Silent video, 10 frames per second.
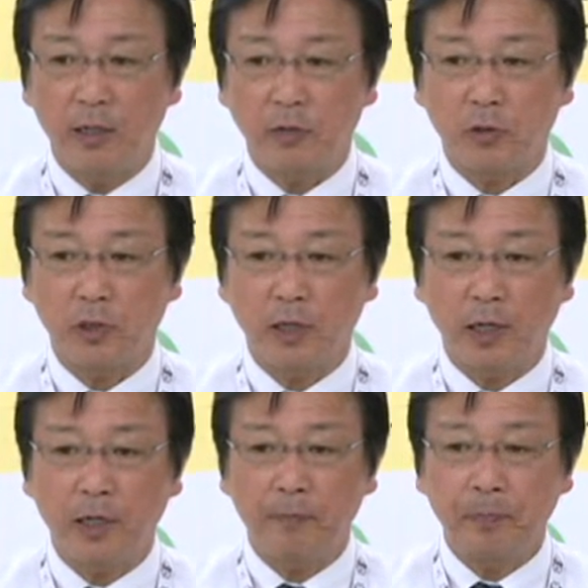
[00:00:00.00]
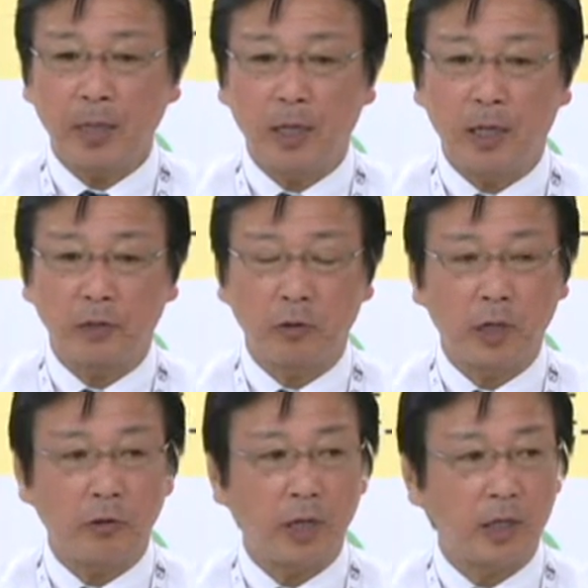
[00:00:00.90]
そして、えその
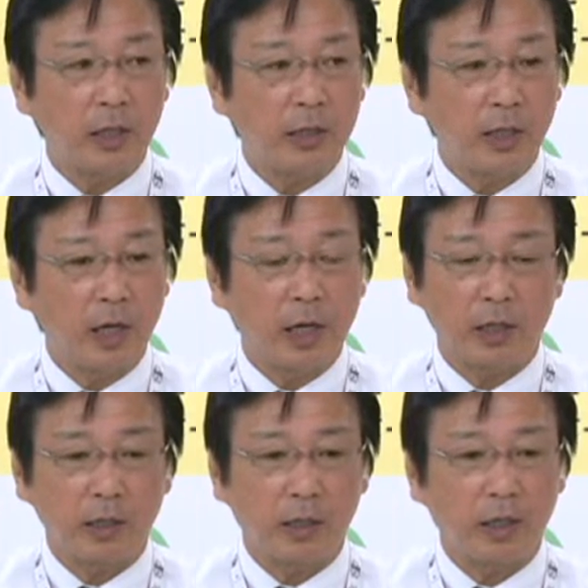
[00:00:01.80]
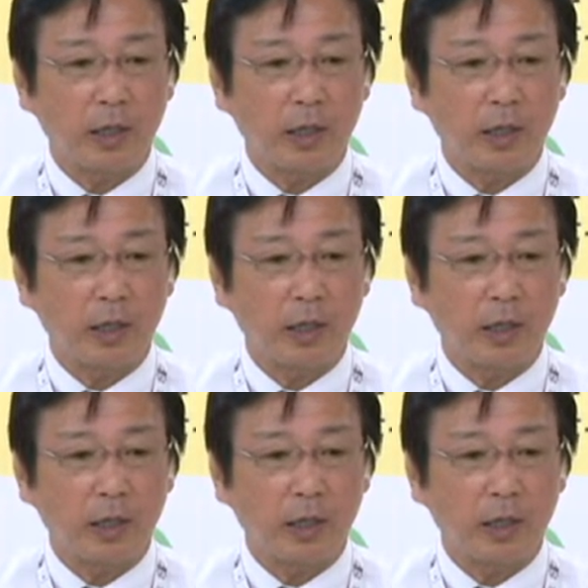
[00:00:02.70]
辺の警察があ、